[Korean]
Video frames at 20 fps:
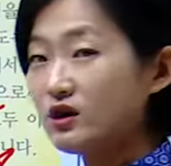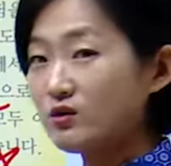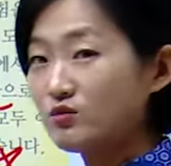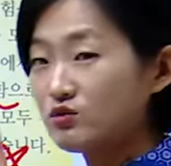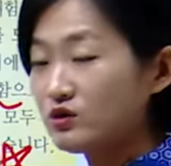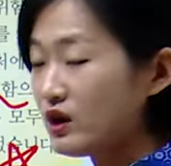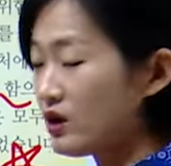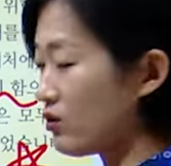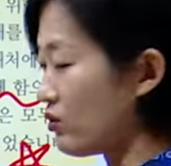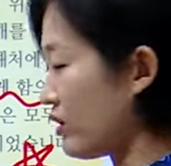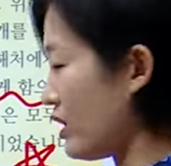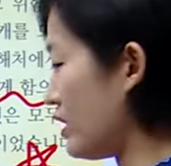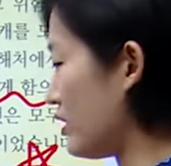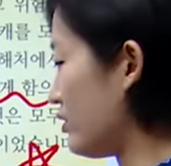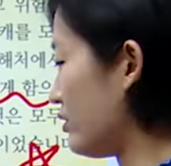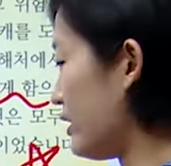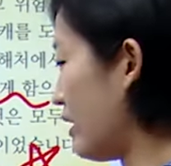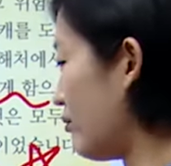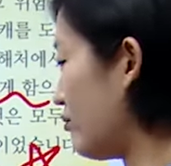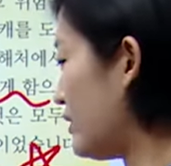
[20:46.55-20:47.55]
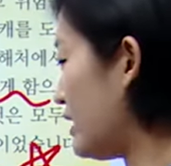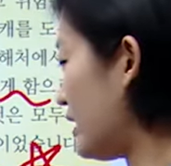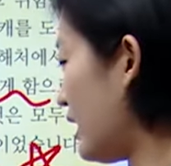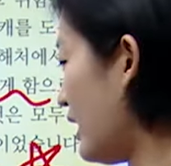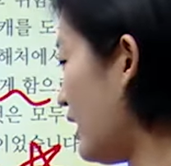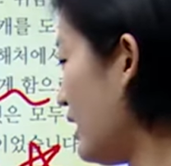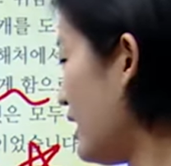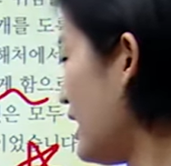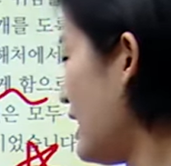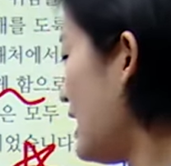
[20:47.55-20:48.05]
때문에 이게
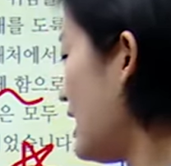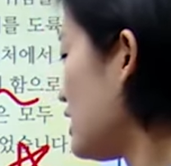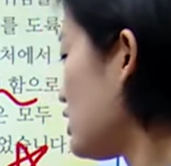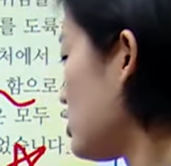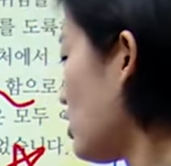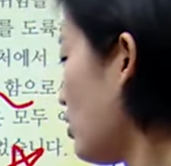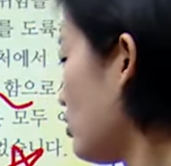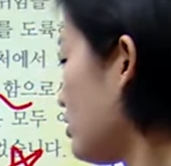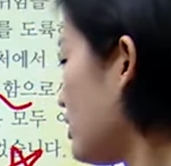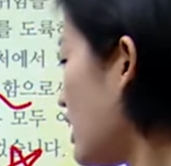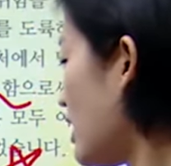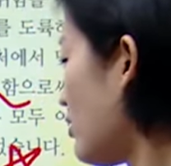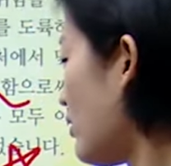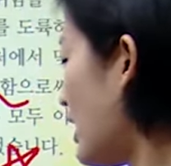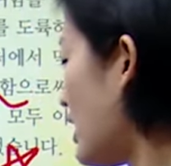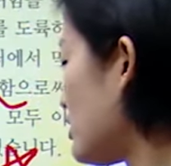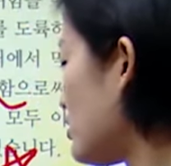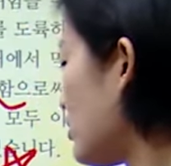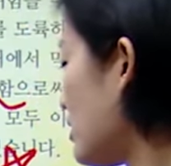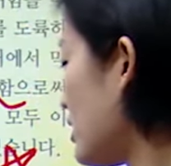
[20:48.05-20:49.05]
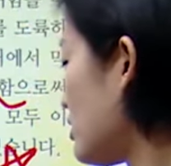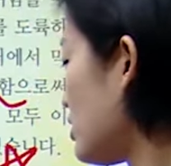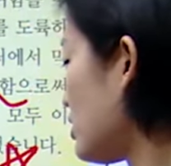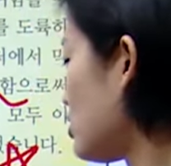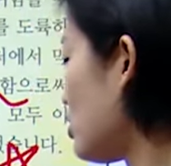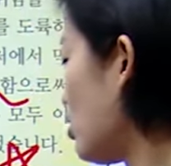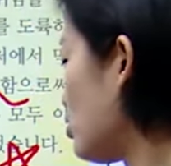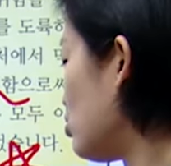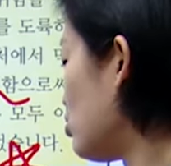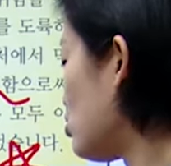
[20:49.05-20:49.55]
일어납니다. 전개 과정에서
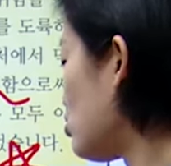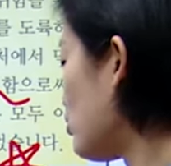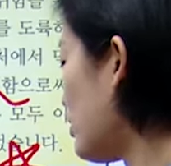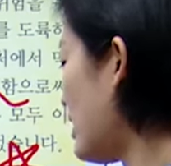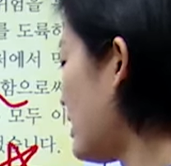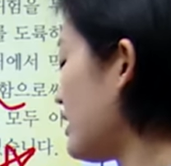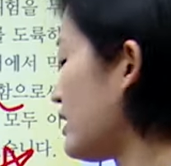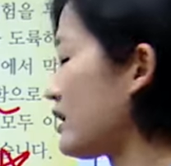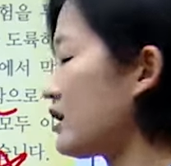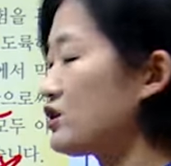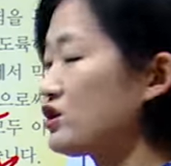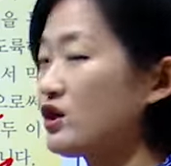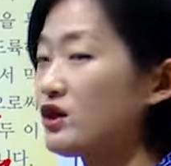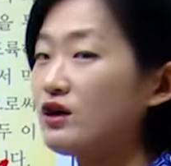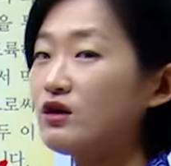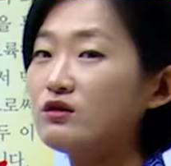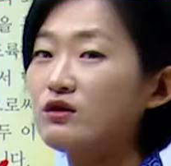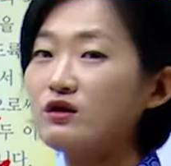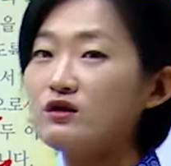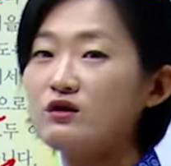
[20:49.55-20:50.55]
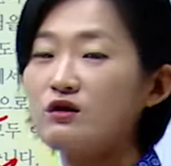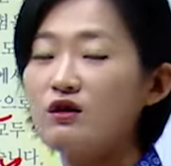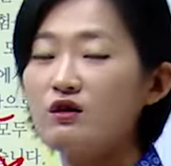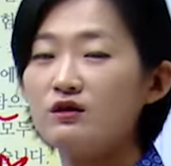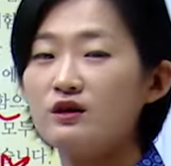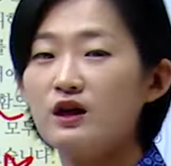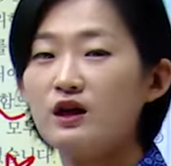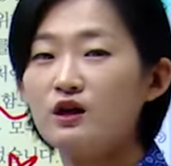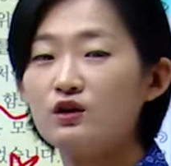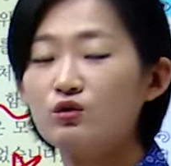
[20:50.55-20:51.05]
전주화약에 체결되는
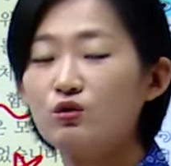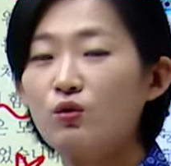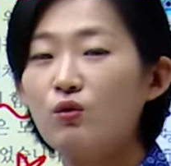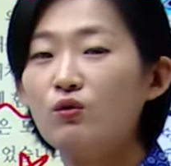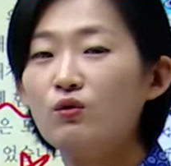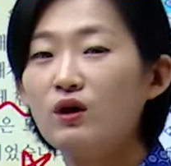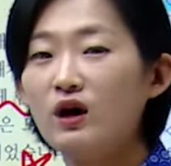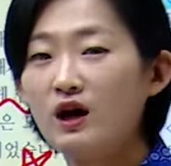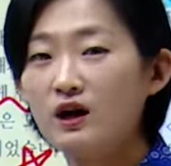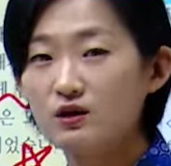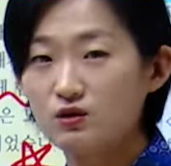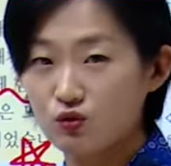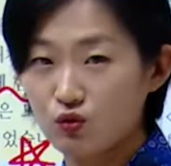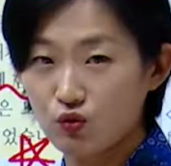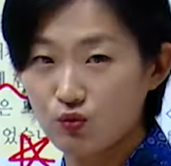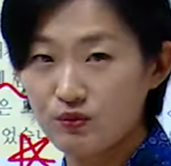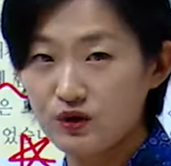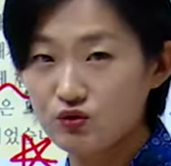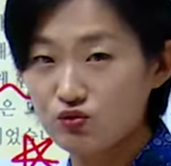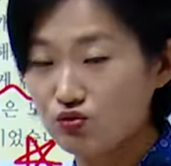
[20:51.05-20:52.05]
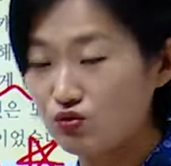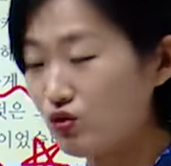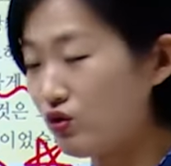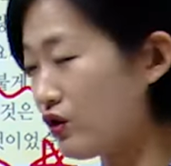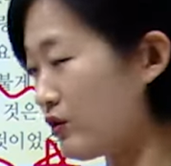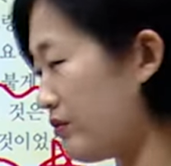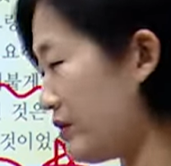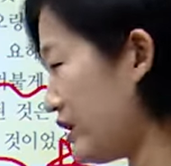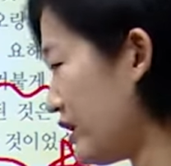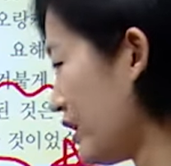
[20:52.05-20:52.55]
건
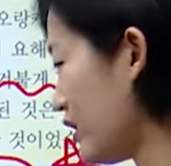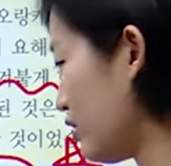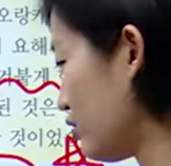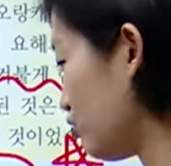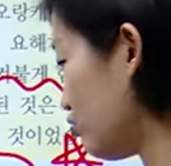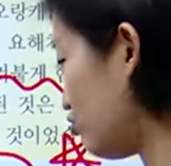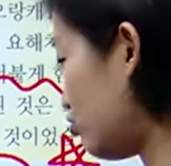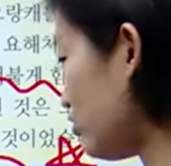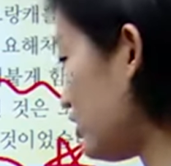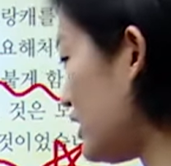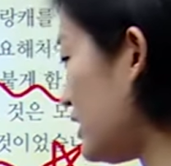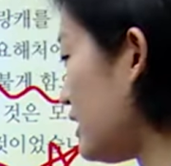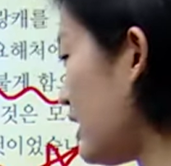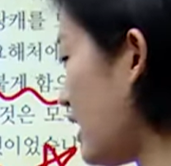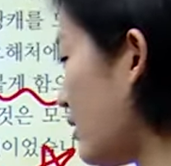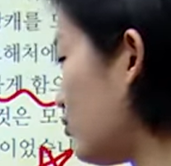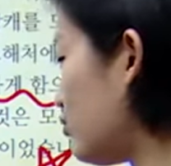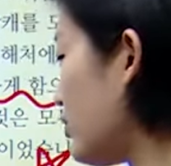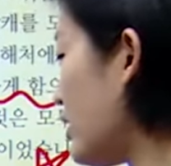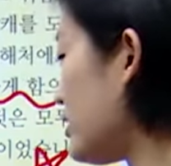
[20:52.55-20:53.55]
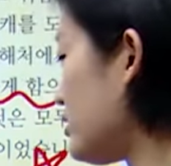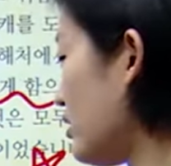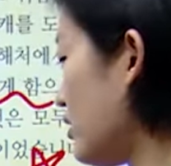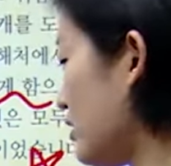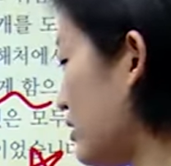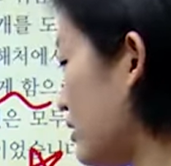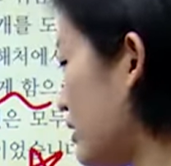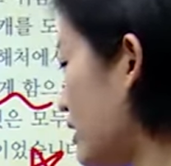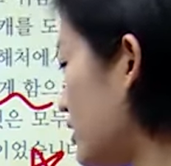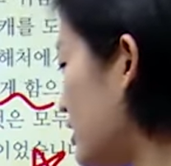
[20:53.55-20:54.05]
동학농민운동입니다. 우리 내부에서
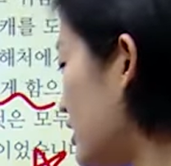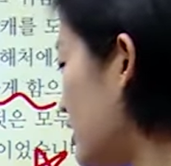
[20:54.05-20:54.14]
일어난